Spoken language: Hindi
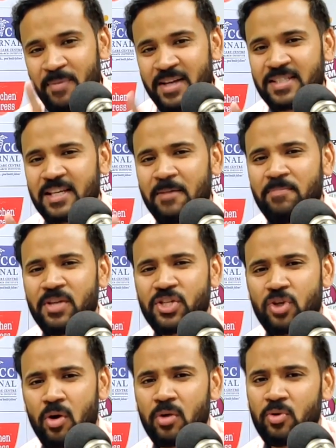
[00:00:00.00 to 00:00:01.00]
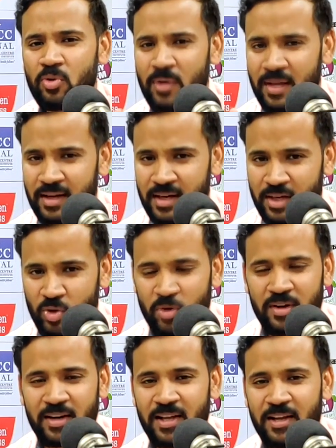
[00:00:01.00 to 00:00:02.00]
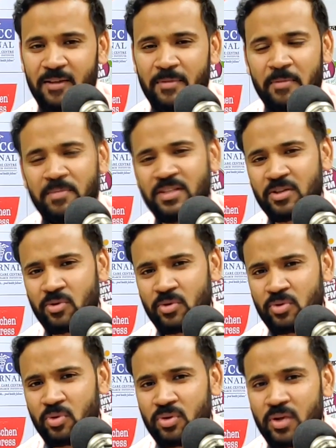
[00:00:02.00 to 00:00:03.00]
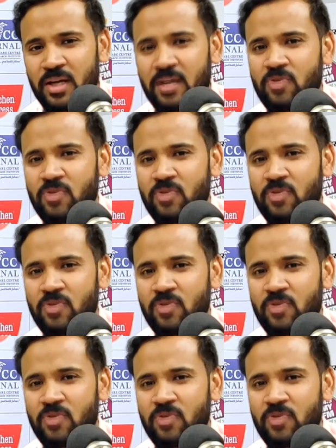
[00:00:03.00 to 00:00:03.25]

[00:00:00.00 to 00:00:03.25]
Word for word: बस अपने शौक को थोड़ा कंट्रोल करना मैं अपनी ज़रूरतों को थोड़ा